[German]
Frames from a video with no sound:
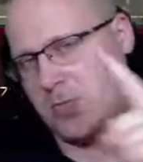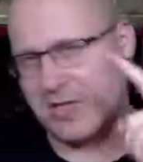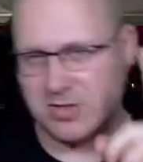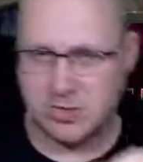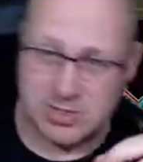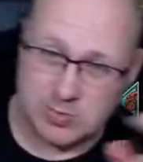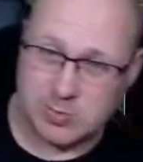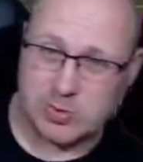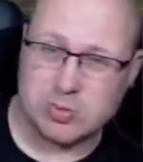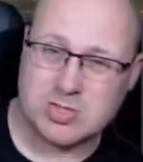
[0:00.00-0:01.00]
blende trotzdem
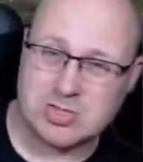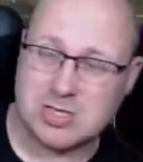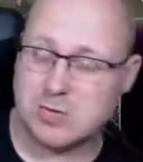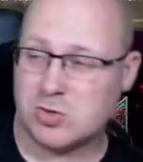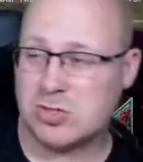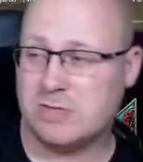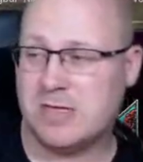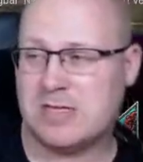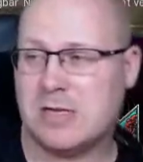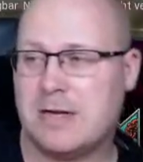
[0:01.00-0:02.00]
nochmal kurz die
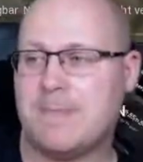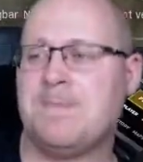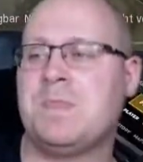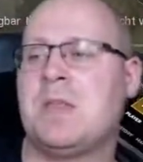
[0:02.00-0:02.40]
Time-to-Kill-Werte ein.